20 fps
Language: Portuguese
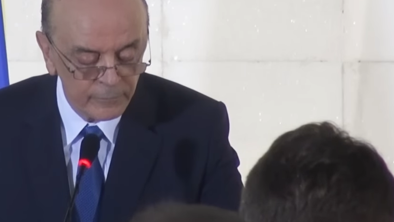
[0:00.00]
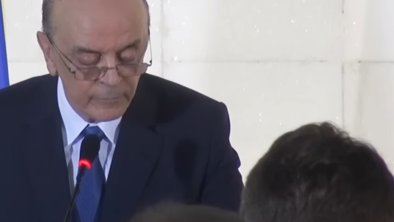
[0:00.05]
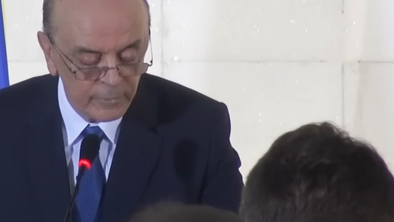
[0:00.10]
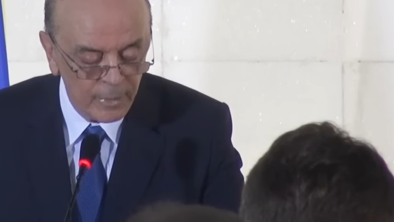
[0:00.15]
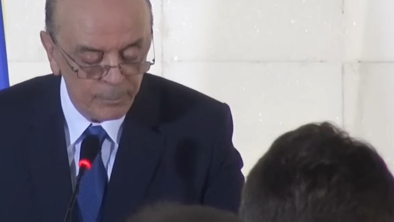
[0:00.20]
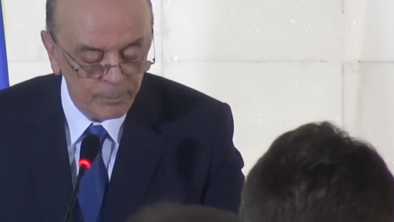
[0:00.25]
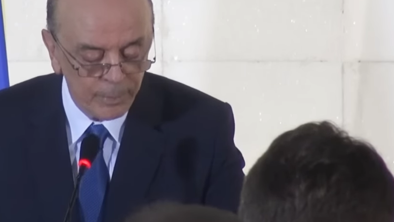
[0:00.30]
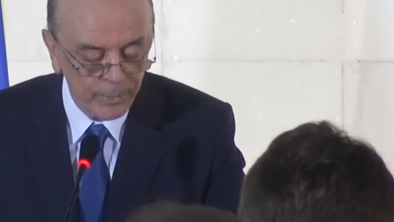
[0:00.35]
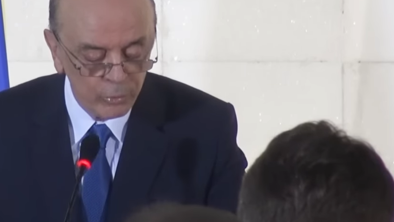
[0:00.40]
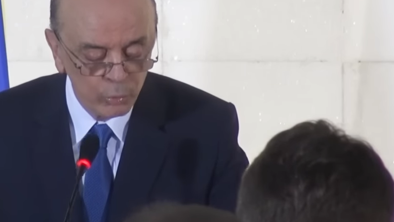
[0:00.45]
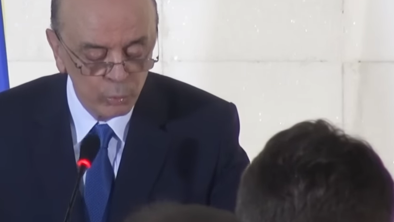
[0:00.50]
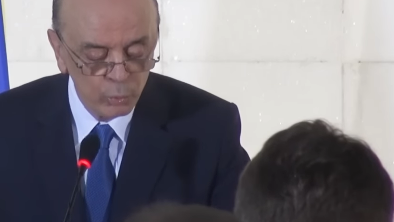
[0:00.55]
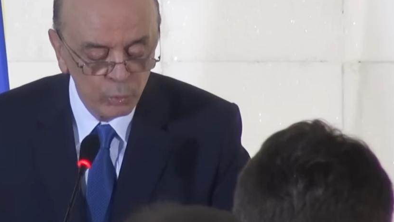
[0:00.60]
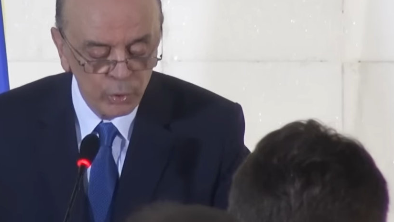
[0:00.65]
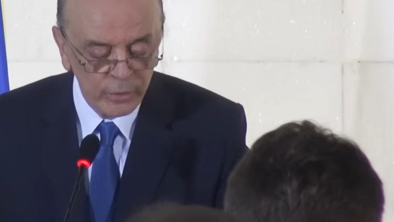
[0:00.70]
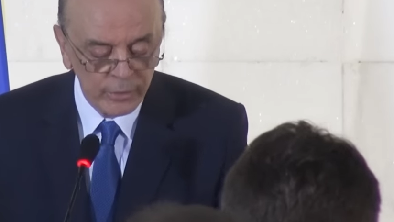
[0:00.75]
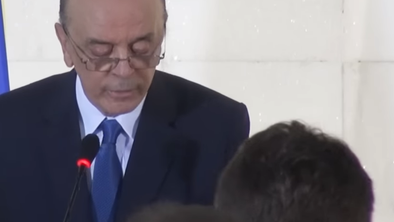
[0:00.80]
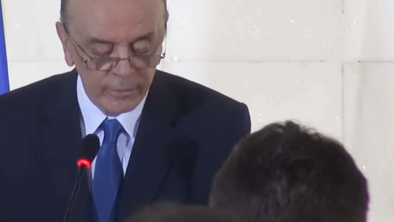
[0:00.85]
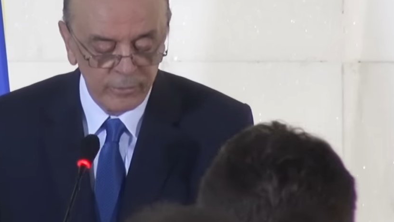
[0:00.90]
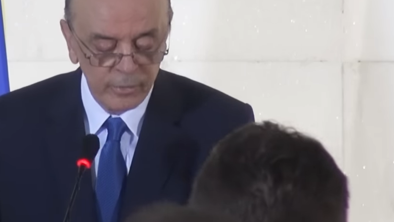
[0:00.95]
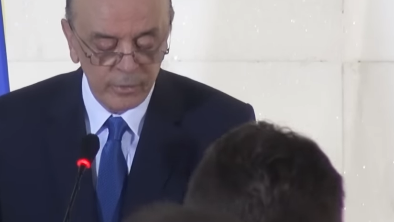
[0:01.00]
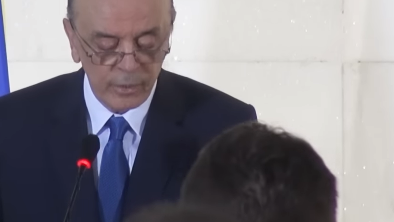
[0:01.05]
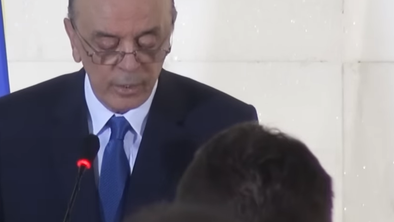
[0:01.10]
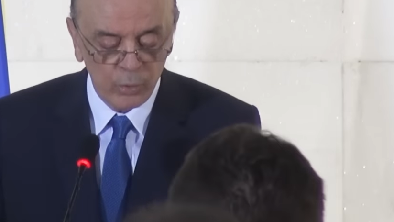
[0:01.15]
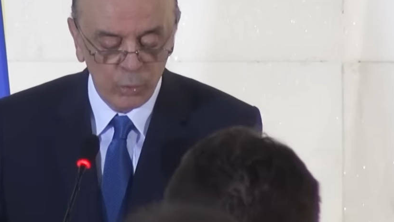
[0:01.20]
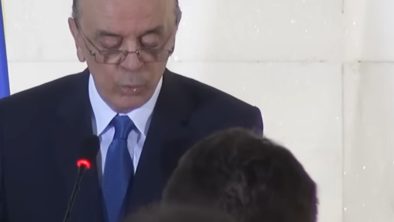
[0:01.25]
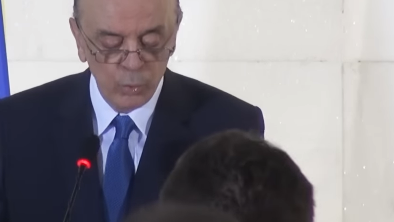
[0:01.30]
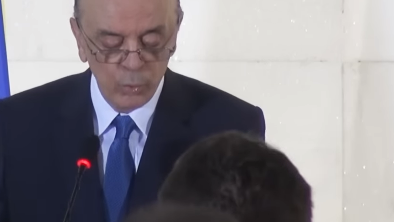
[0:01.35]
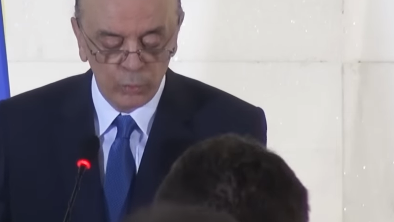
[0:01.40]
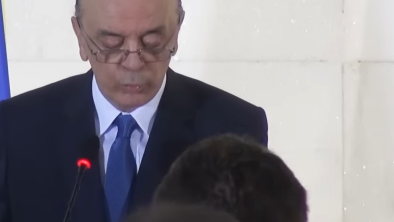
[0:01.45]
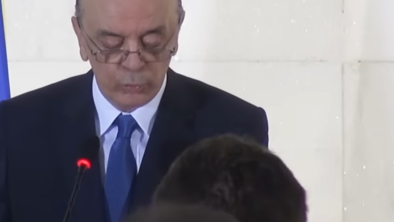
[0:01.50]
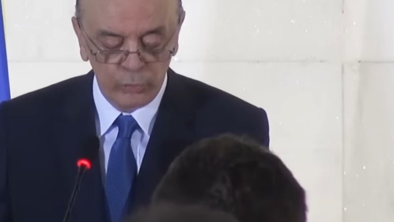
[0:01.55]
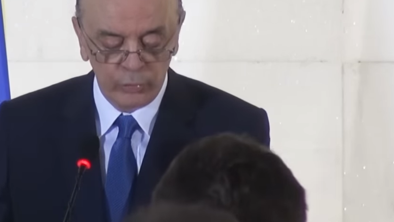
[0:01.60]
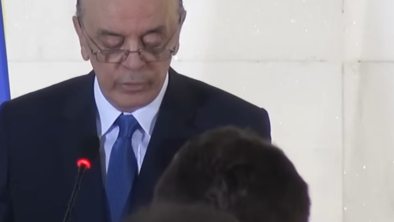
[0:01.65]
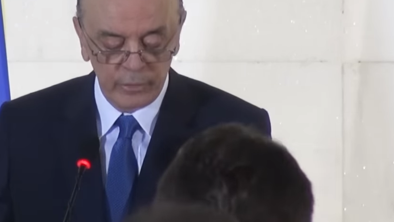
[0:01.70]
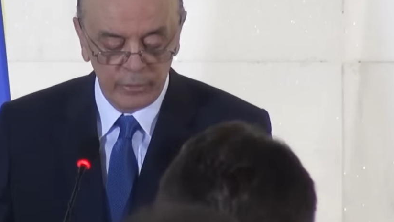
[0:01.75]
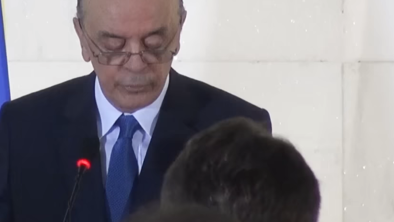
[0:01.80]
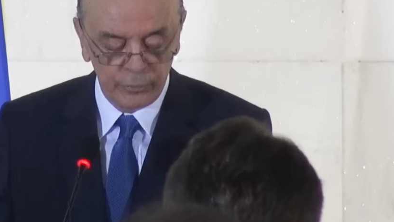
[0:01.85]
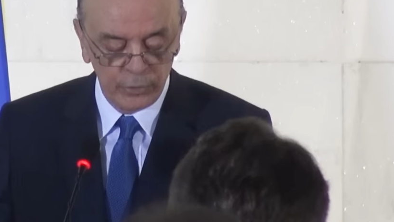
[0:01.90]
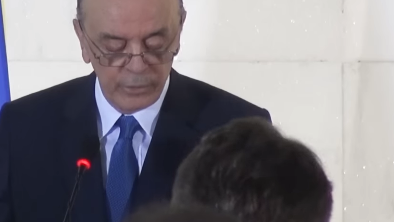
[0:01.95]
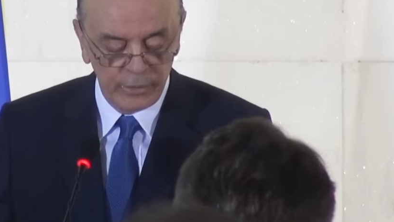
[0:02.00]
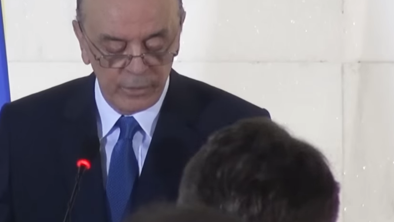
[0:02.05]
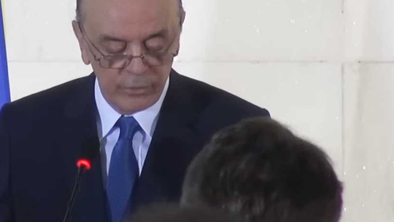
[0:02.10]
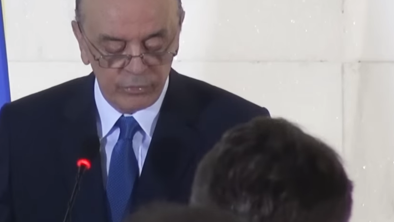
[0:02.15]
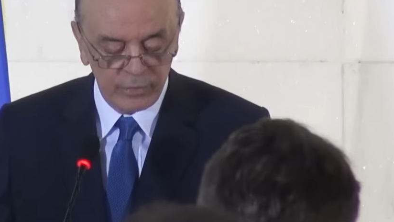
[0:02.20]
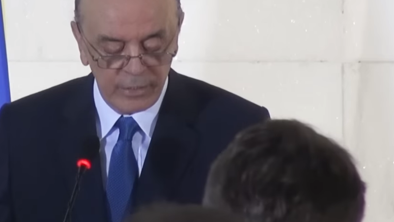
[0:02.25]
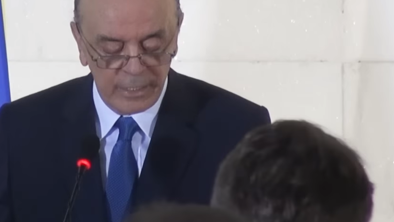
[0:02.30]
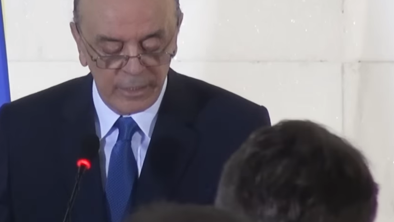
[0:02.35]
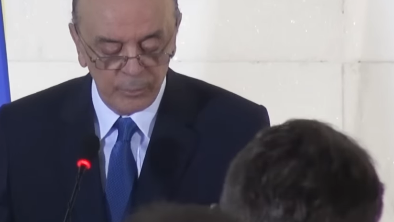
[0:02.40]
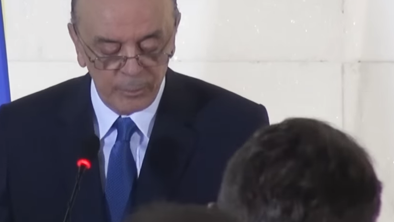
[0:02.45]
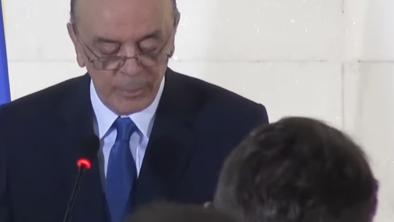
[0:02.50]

da penúria de recursos em que foi deixado